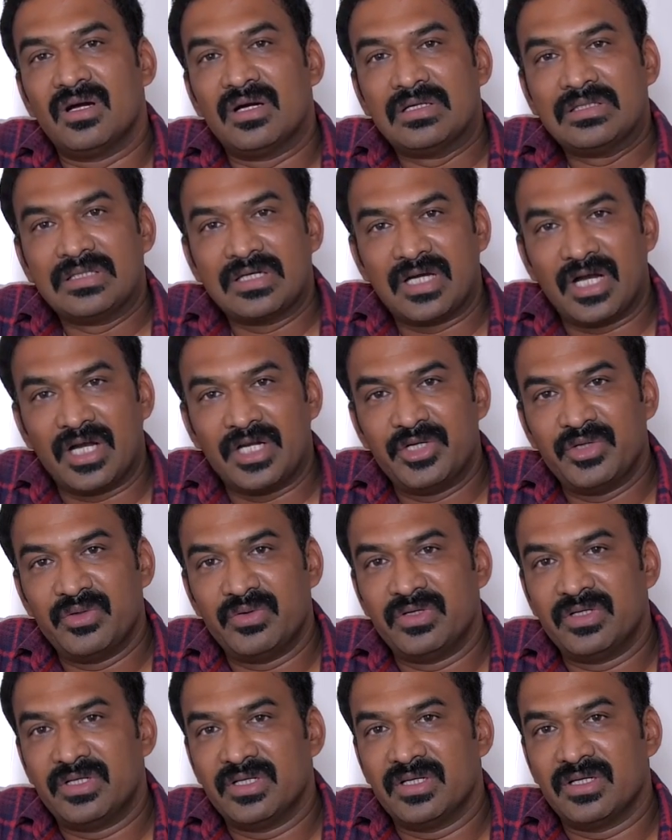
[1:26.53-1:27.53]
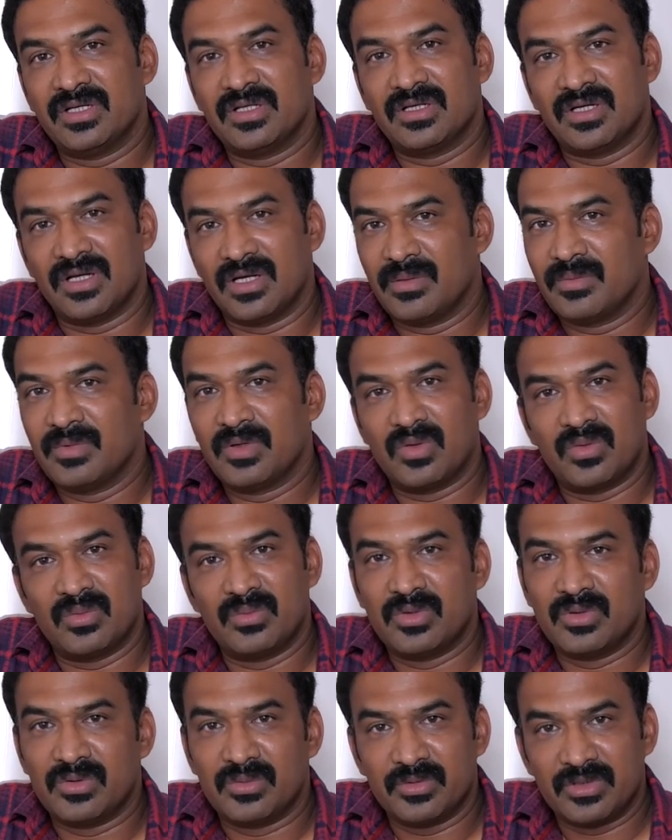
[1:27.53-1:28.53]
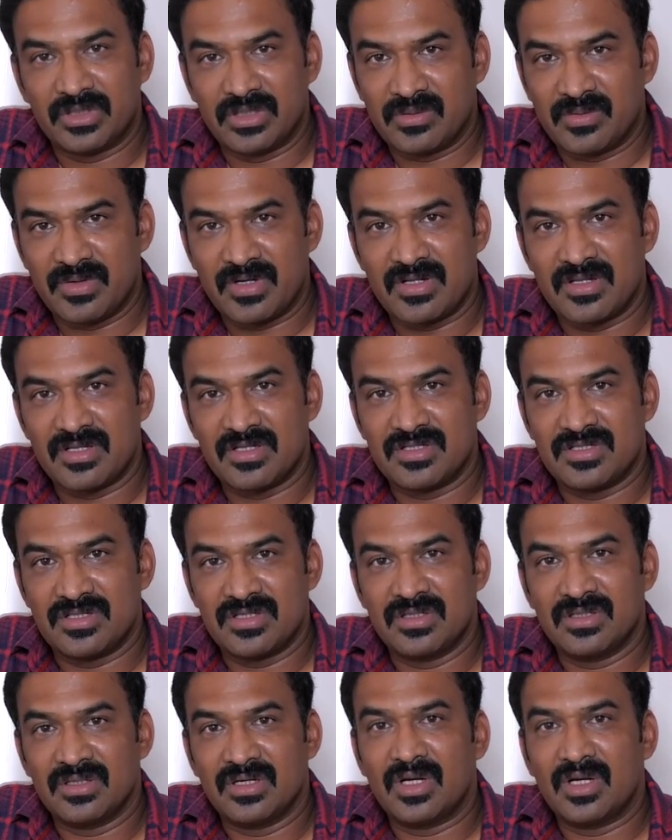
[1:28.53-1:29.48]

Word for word: அந்த கண்டினியூட்டி இருக்கெல்லாமே ரொம்ப முக்கியமாக இருந்துச்சு